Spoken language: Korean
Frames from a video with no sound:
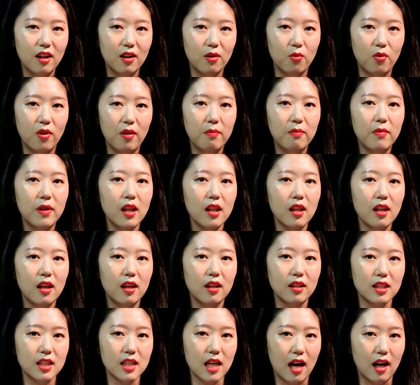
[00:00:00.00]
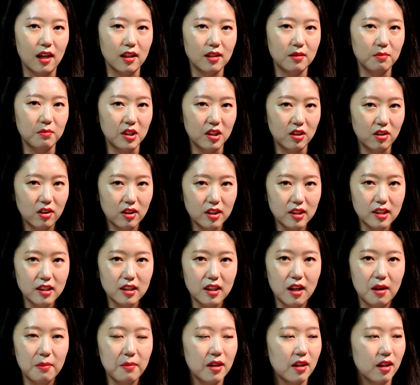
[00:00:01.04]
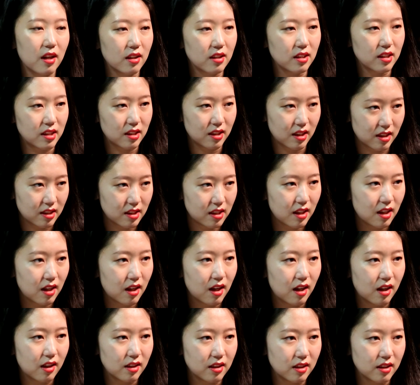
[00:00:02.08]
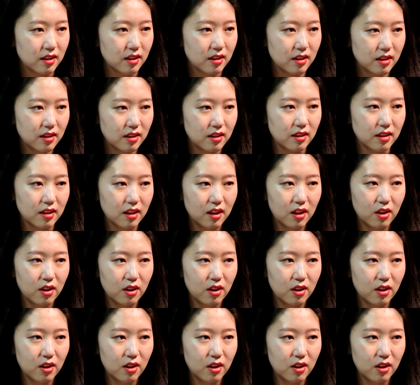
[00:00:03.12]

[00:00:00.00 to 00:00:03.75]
웬만한 작은 미러리스 카메라든 DSLR이든